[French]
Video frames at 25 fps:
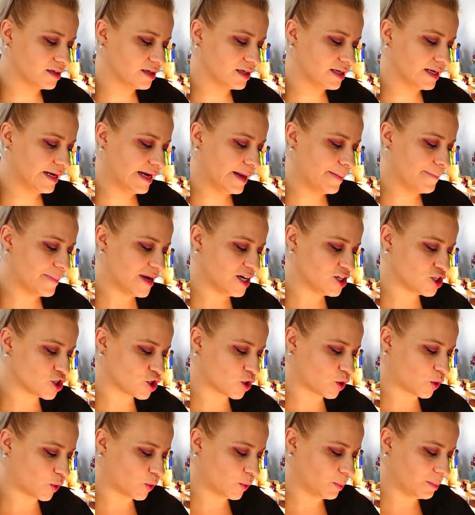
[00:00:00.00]
les mèches
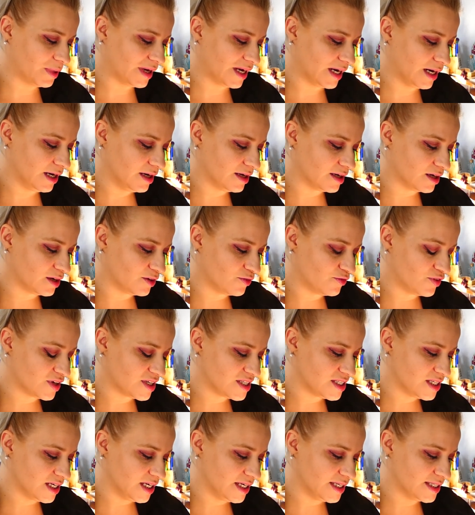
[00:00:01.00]
rebelles
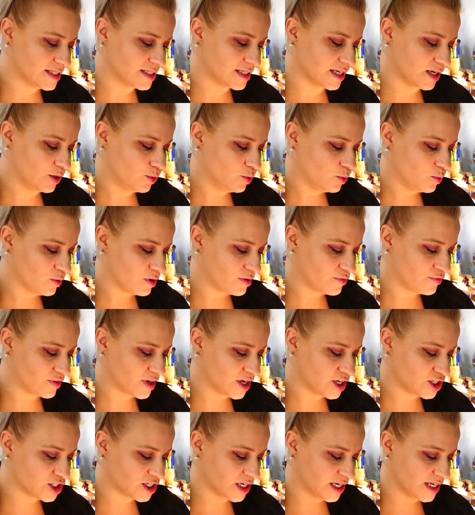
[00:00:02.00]
facilite le
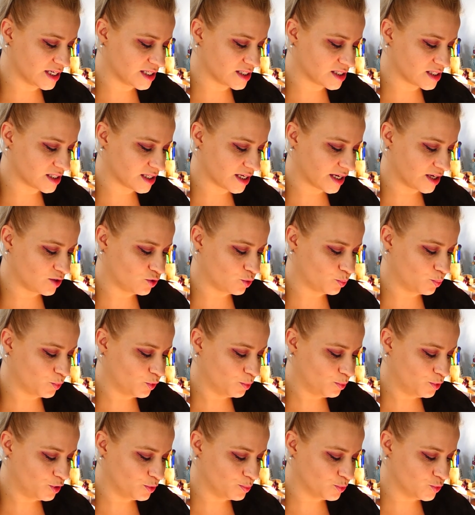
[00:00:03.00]
coiffage à l'extrait de
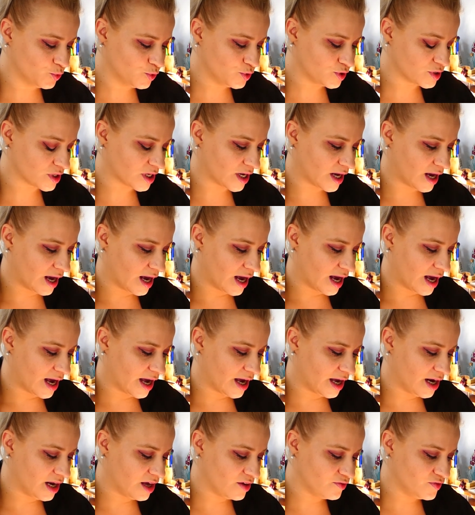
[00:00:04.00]
pamplemousse,
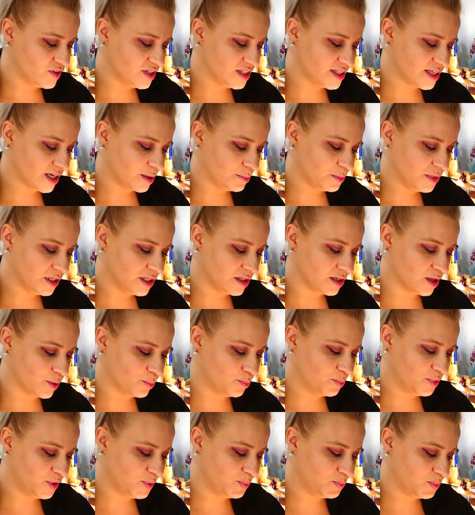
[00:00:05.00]
à la vitamine
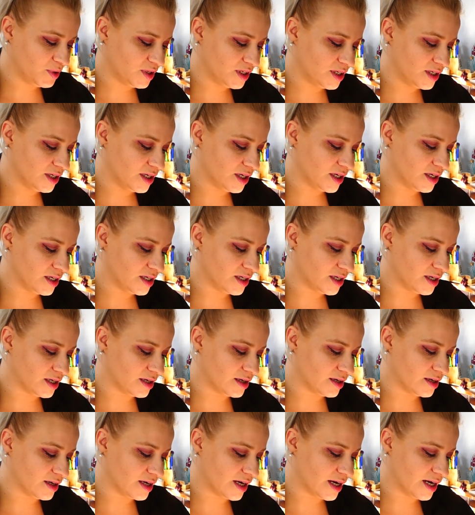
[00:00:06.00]
PP et
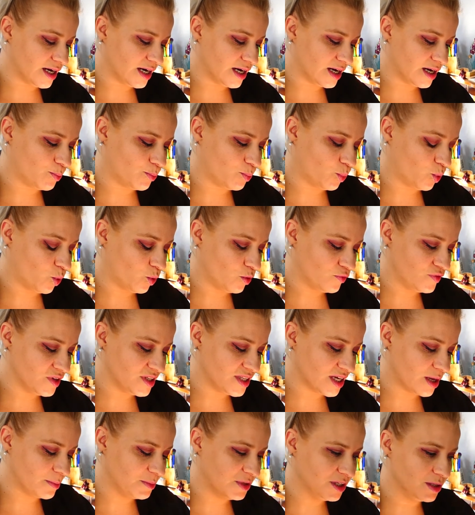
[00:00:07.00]
à
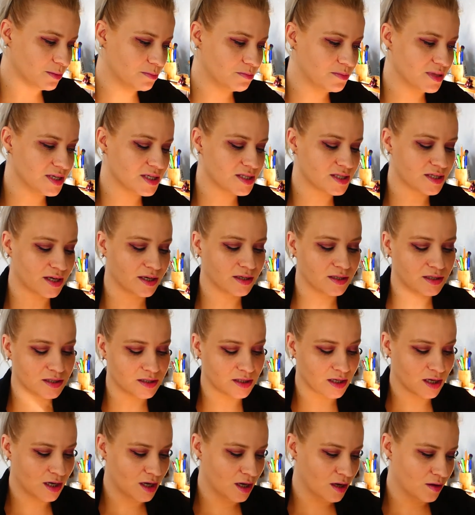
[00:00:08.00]
provitamine
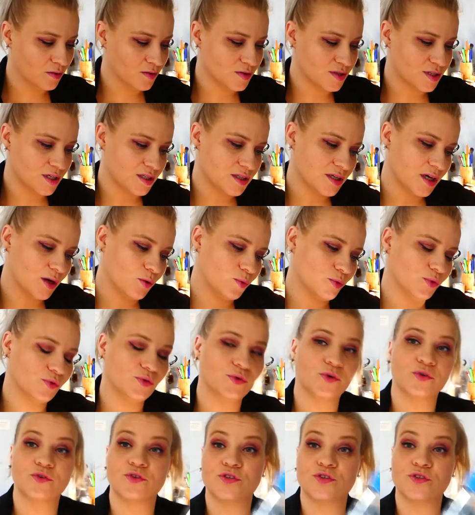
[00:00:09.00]
B5. C'est un contenant